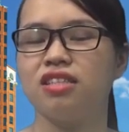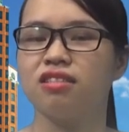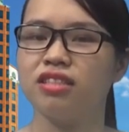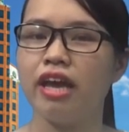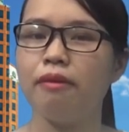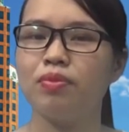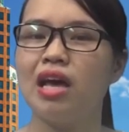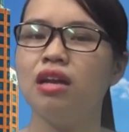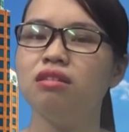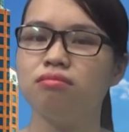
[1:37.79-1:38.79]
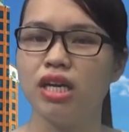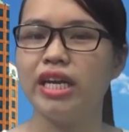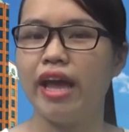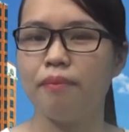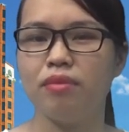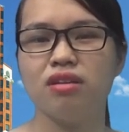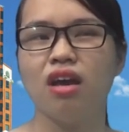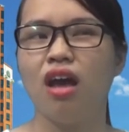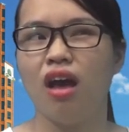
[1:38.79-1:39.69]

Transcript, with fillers: trực tiếp đến nước mỹ để mình